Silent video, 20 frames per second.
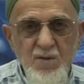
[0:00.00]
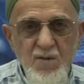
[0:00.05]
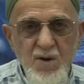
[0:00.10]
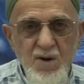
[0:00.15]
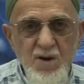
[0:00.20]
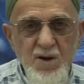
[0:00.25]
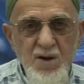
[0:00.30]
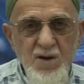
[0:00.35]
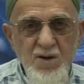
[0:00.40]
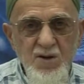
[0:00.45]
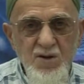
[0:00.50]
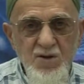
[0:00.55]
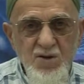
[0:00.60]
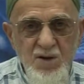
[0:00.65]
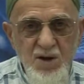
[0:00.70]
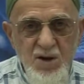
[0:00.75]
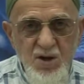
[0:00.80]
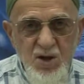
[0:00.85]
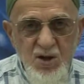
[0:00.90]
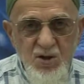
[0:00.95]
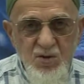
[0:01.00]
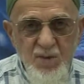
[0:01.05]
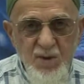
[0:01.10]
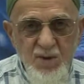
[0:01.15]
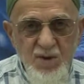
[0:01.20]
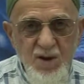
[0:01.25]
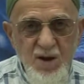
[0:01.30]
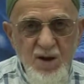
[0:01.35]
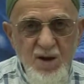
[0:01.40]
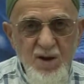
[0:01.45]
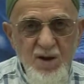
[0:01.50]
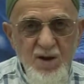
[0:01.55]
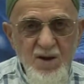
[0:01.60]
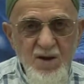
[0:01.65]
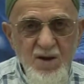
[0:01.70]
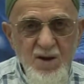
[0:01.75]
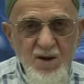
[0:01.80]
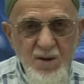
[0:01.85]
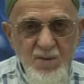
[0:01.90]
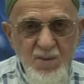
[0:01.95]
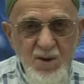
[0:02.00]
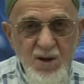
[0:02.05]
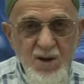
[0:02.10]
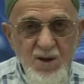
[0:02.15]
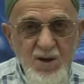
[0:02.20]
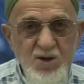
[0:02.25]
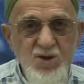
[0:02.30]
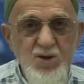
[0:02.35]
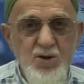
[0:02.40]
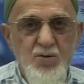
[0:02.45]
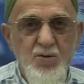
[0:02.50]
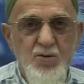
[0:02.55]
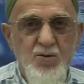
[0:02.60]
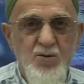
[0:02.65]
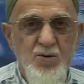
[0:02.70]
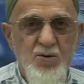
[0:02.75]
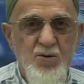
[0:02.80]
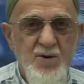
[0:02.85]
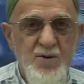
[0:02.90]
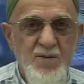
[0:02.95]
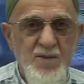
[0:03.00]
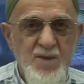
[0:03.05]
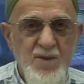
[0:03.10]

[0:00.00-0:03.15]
Fakat tırnak kesmek de İran'daki yasak oluyor.